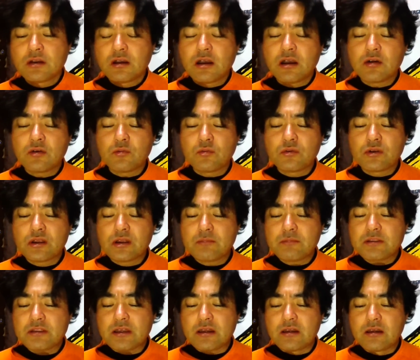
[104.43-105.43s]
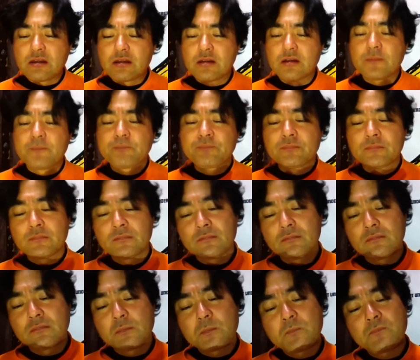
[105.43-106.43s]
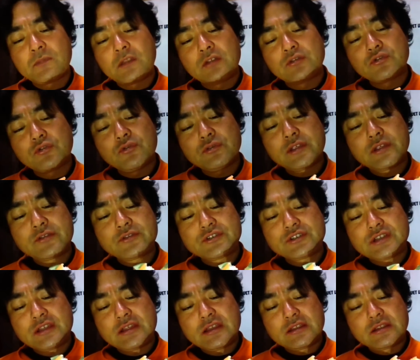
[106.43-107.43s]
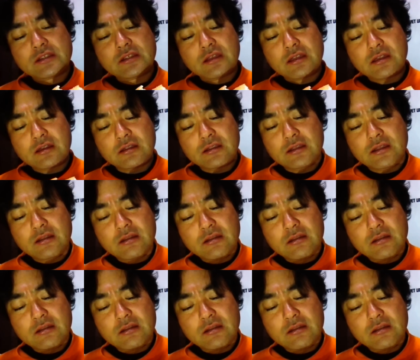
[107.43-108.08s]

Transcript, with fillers: あ、俺がまだ到達してないってだけかな。